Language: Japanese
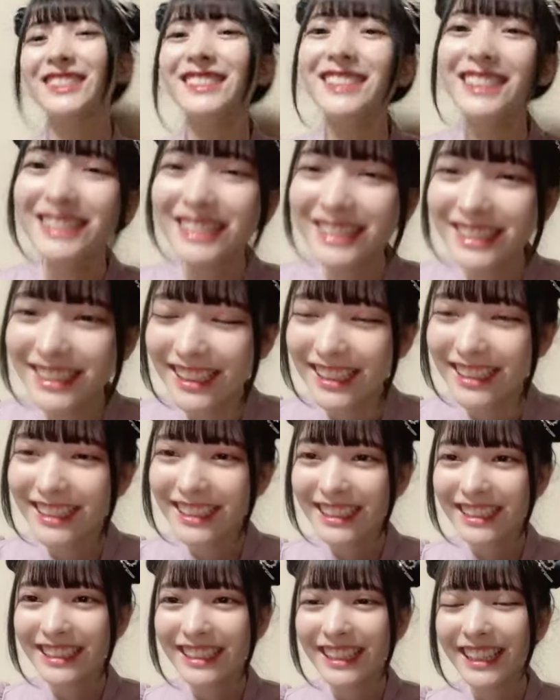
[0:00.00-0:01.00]
忘れちゃった
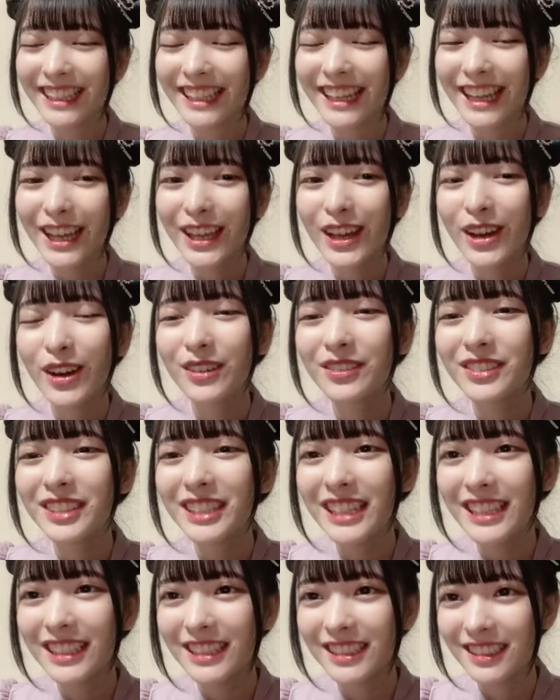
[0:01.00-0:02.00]
なんか
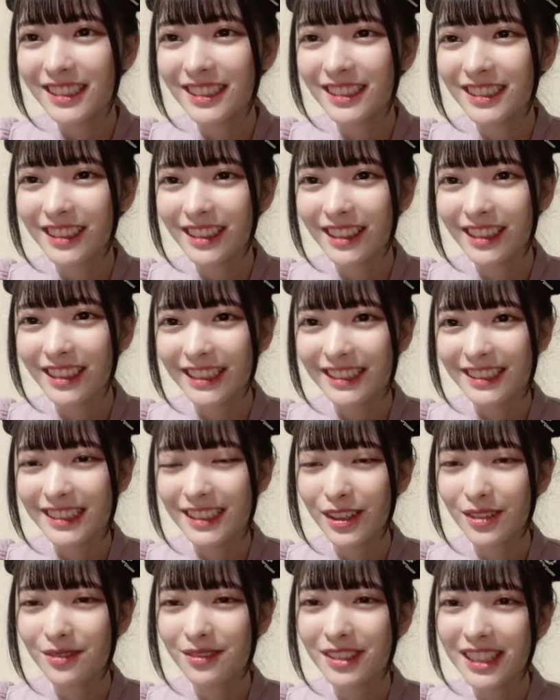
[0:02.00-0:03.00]
オムライス作ってるやつ
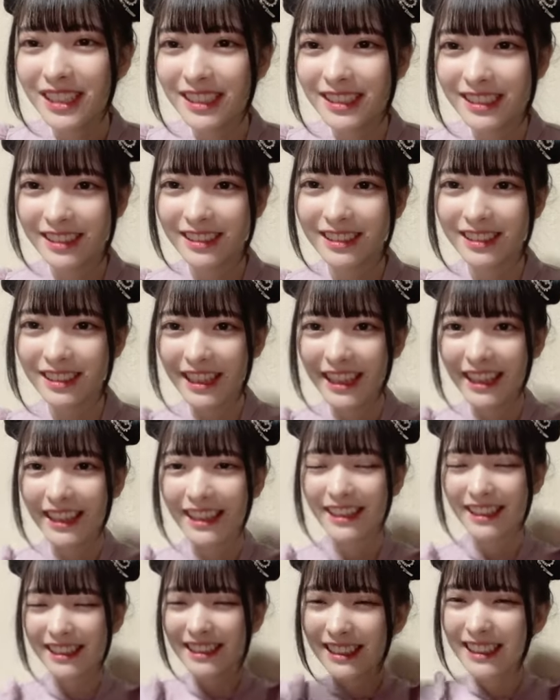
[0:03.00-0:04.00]
オムライス作って
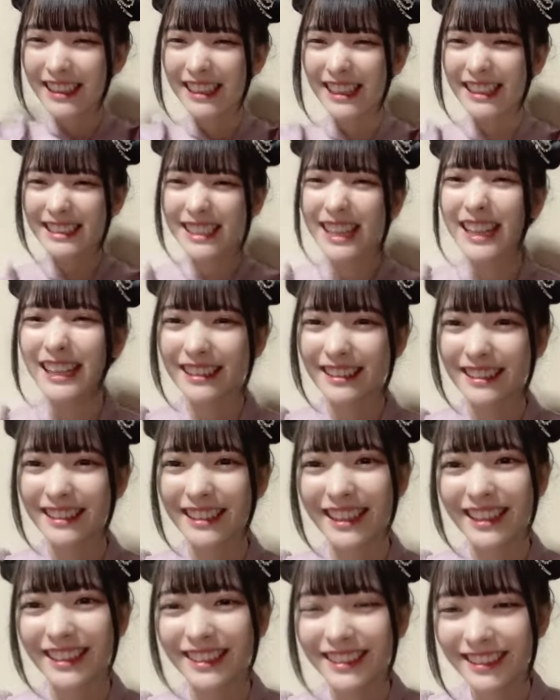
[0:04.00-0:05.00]
ガシャンっ
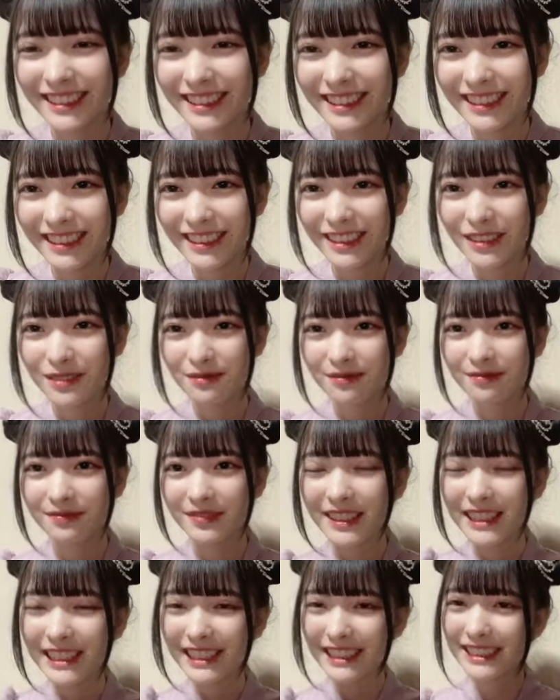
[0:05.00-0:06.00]
て
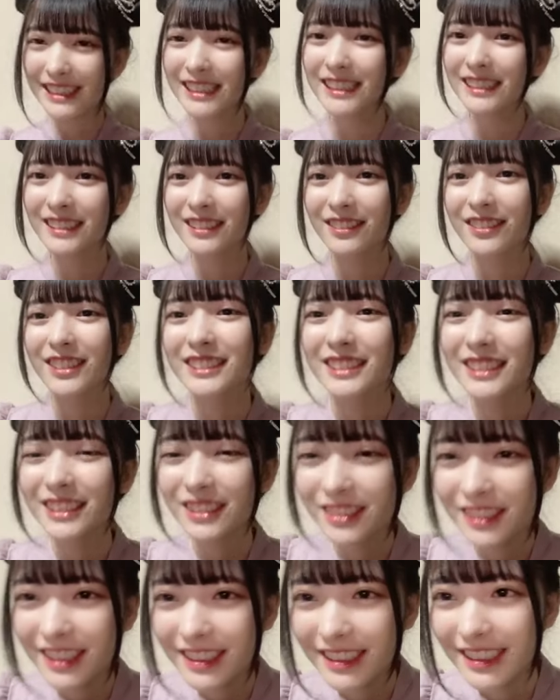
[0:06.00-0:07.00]
ガシャンって割っ
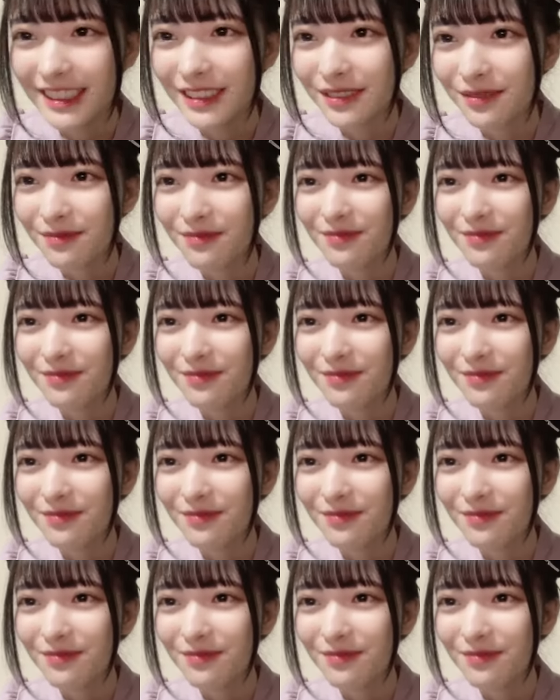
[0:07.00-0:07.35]
ちゃうやつ